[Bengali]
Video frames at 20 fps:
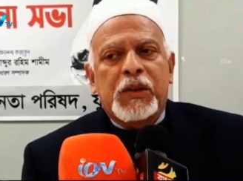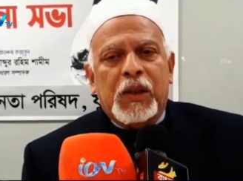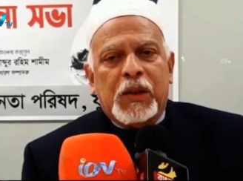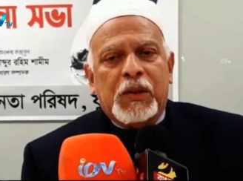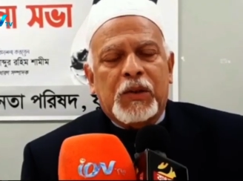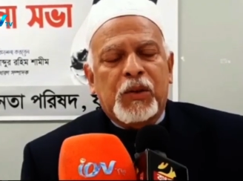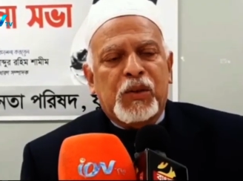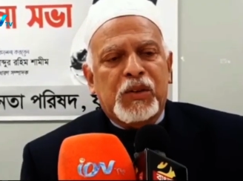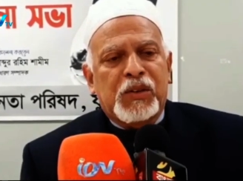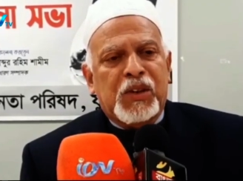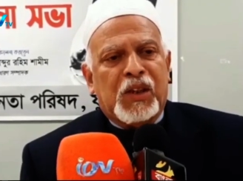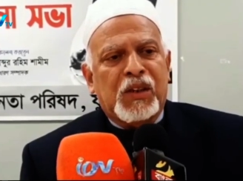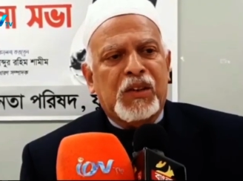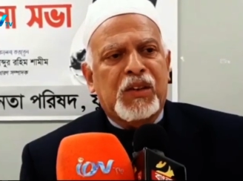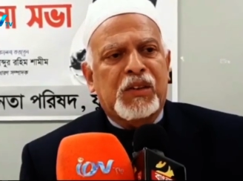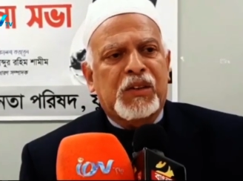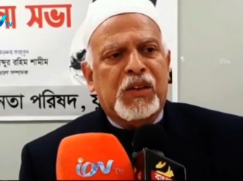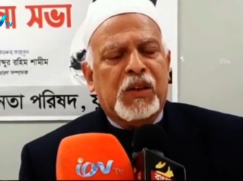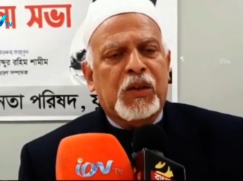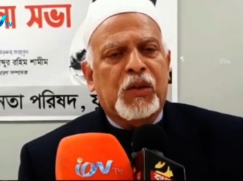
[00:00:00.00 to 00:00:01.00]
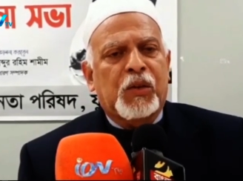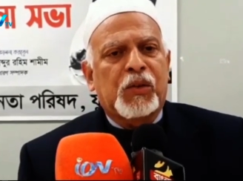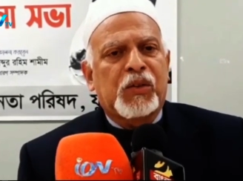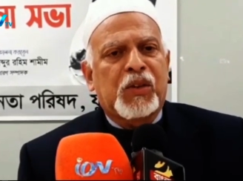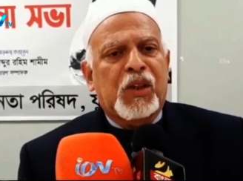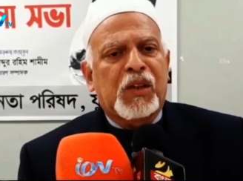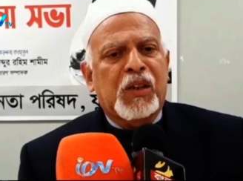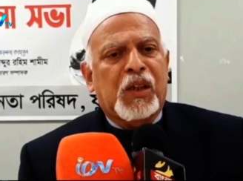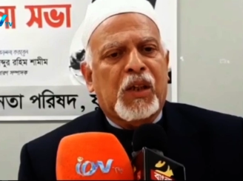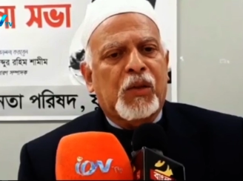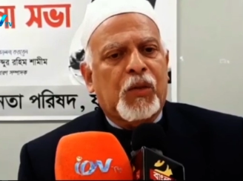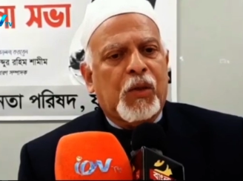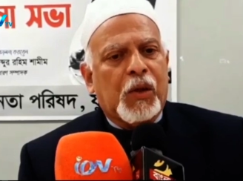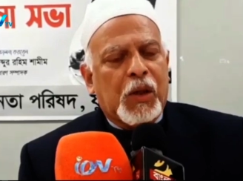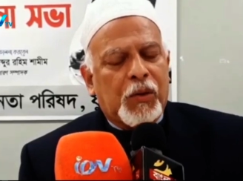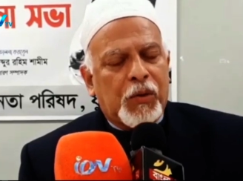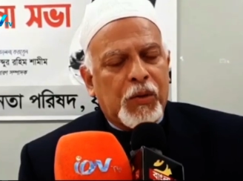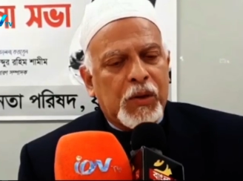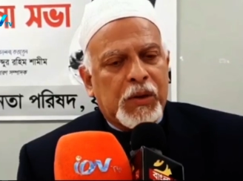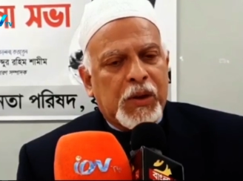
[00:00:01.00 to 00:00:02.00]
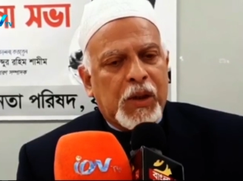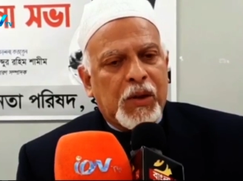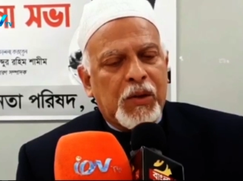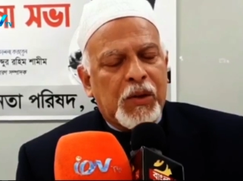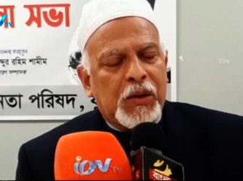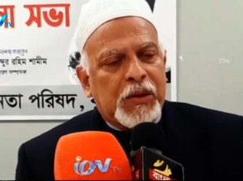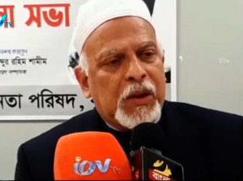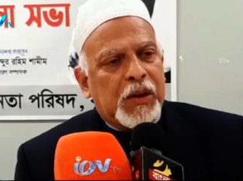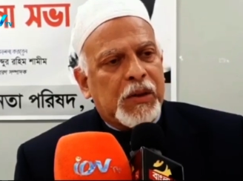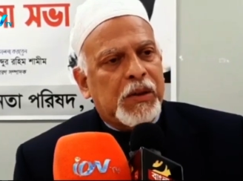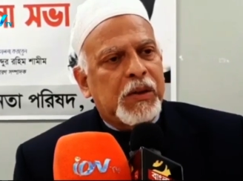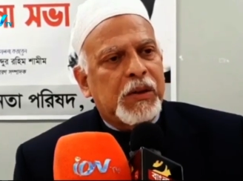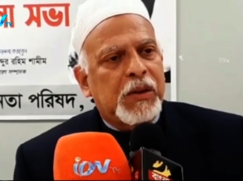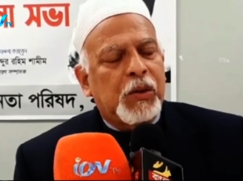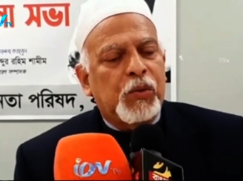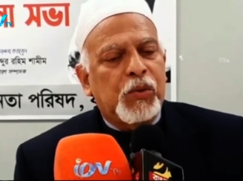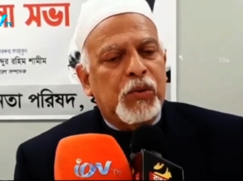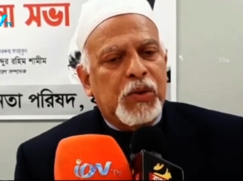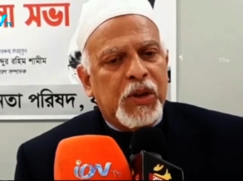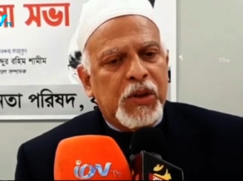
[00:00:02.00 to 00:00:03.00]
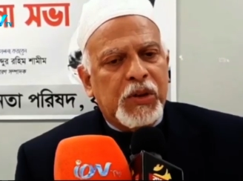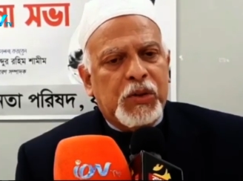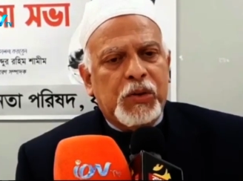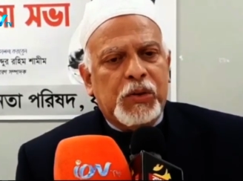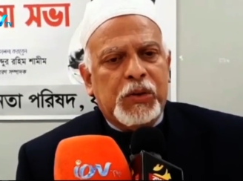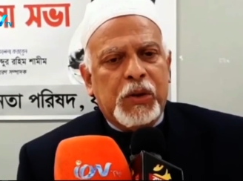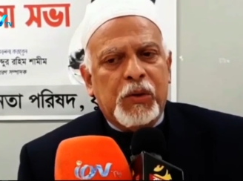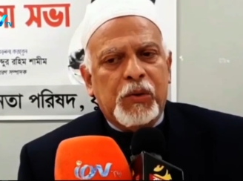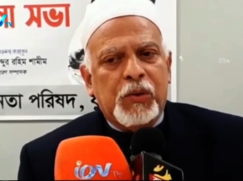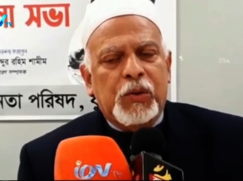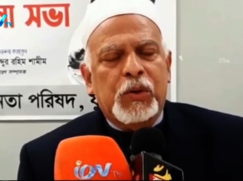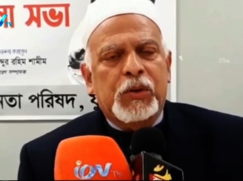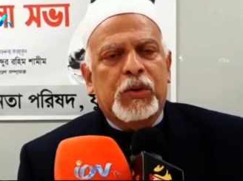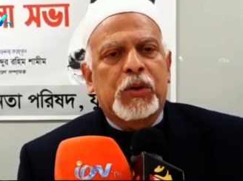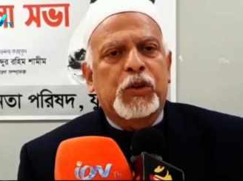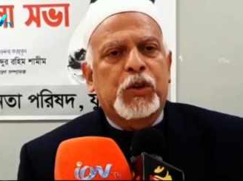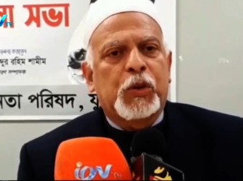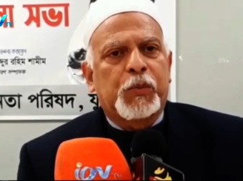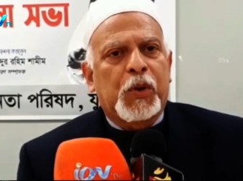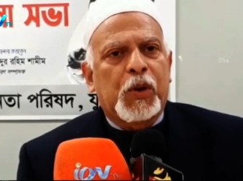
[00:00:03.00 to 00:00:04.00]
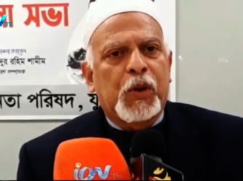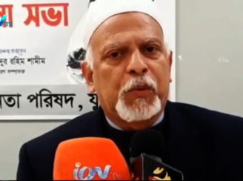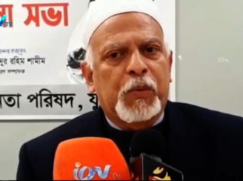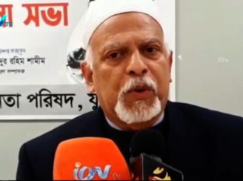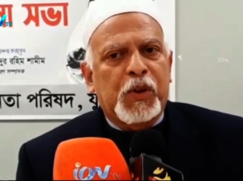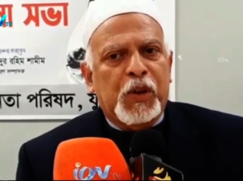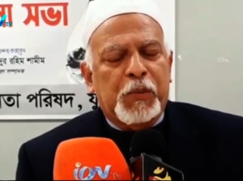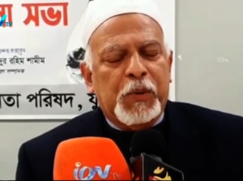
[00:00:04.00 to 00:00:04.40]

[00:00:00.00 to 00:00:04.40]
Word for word: জাতীয় চার নেতাকে হত্যা না করা হয় তাহলে তাদের যে উদ্দেশ্য সেই উদ্দেশ্য সফল হবে